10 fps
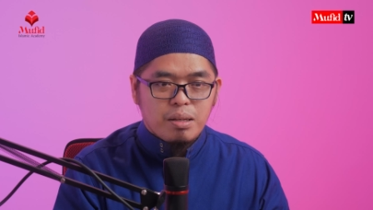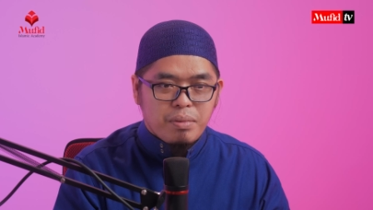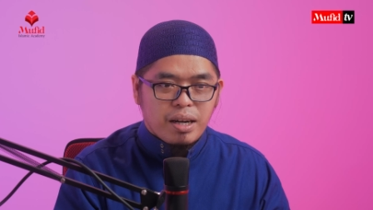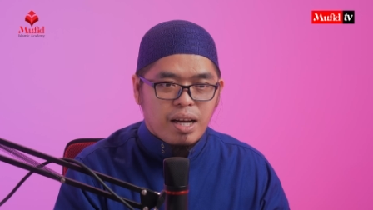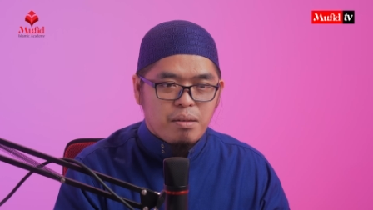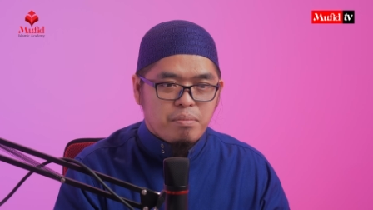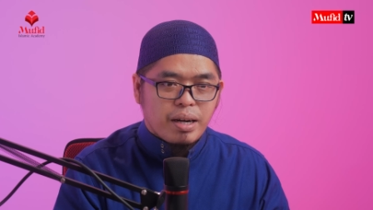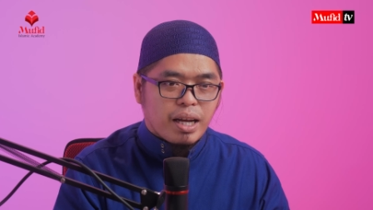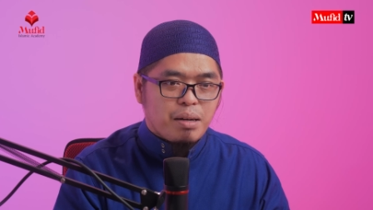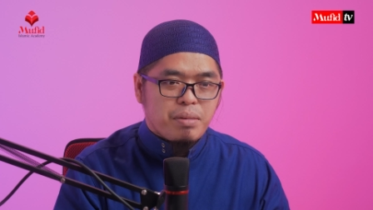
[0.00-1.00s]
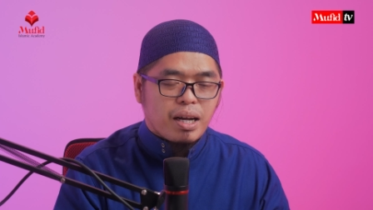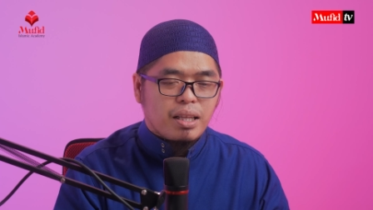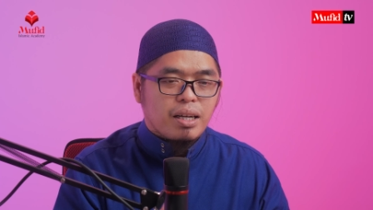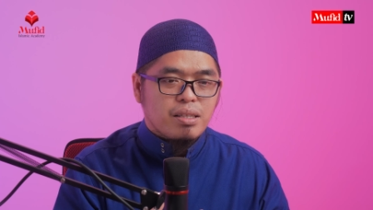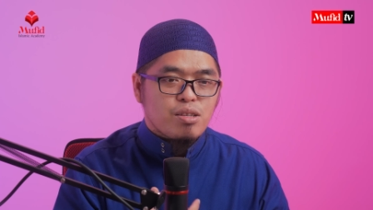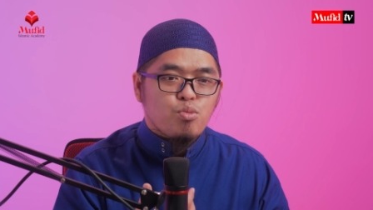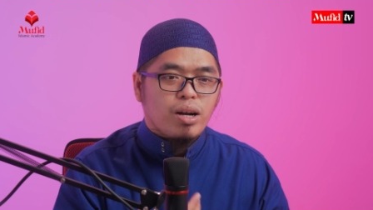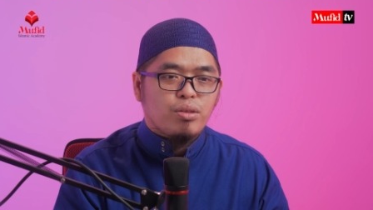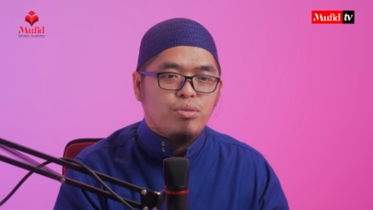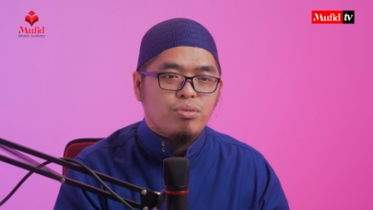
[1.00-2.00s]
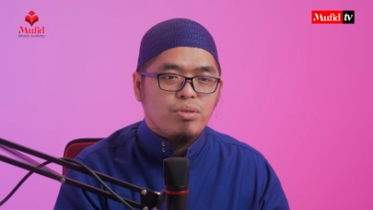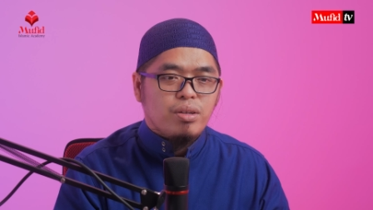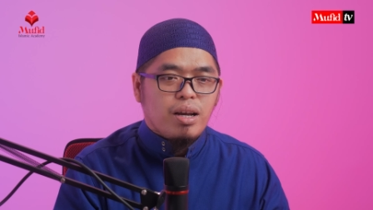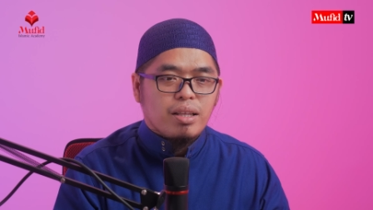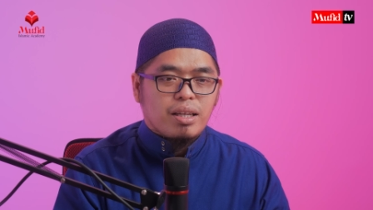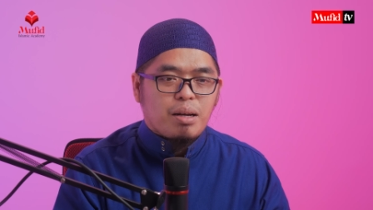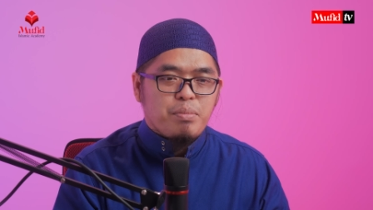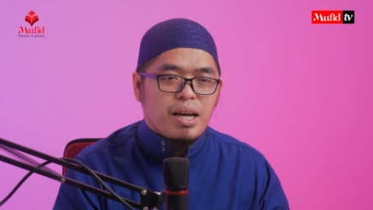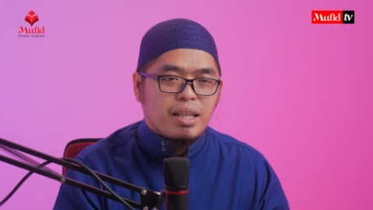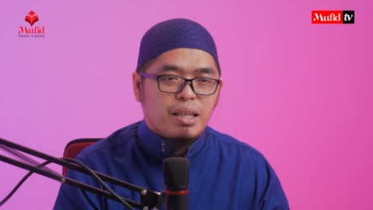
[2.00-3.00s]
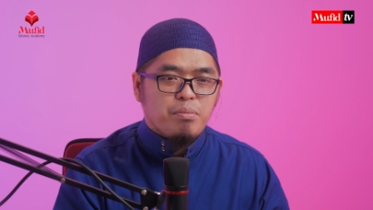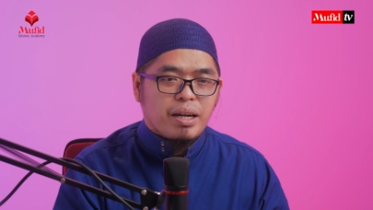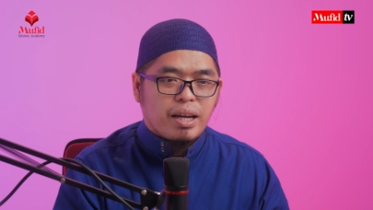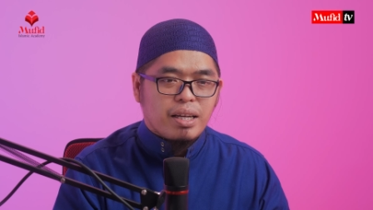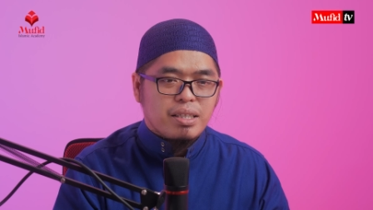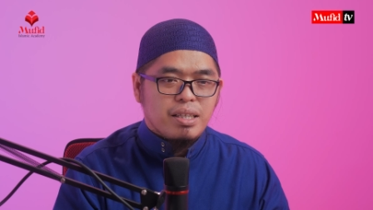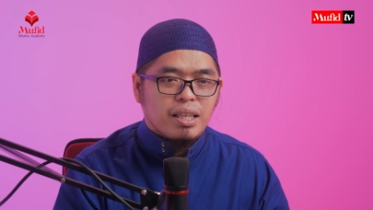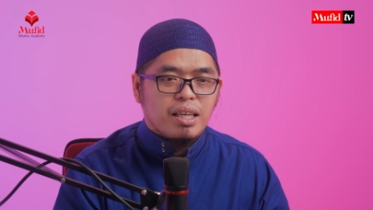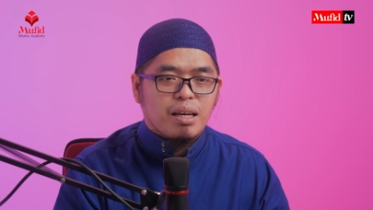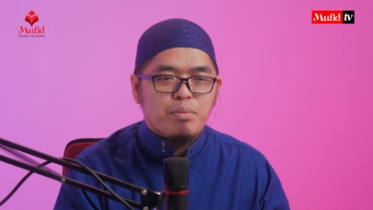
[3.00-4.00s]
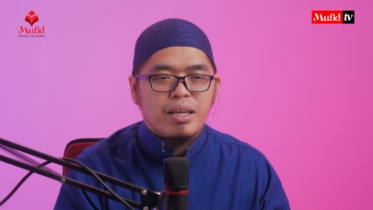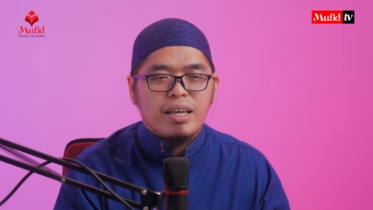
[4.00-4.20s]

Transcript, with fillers: Di mana mereka mengatakan sesuatu, tetapi hati mereka sejatinya